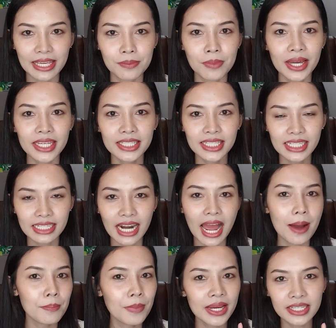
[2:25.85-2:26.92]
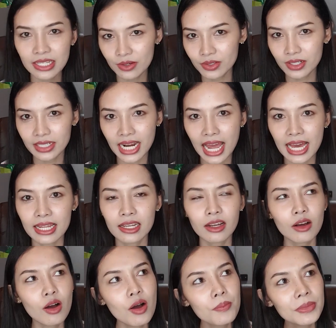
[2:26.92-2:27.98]
ไม่ทิ้งคราบไม่เหนียวเหนอะหนะแล้ว
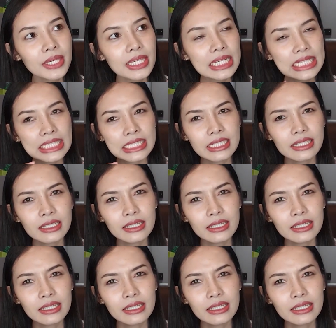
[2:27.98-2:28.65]
ก็มีกลิ่น